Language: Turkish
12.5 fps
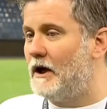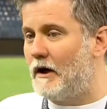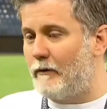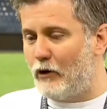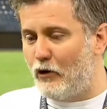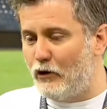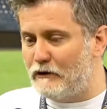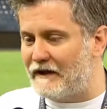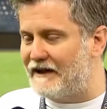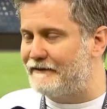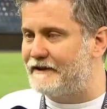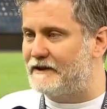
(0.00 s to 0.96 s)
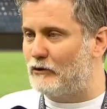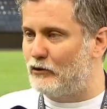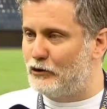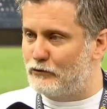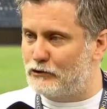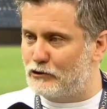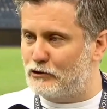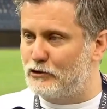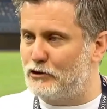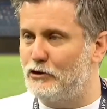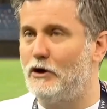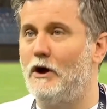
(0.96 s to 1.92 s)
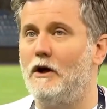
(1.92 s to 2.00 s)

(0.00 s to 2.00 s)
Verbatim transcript: Ama ön taraftaki uyumsuzluk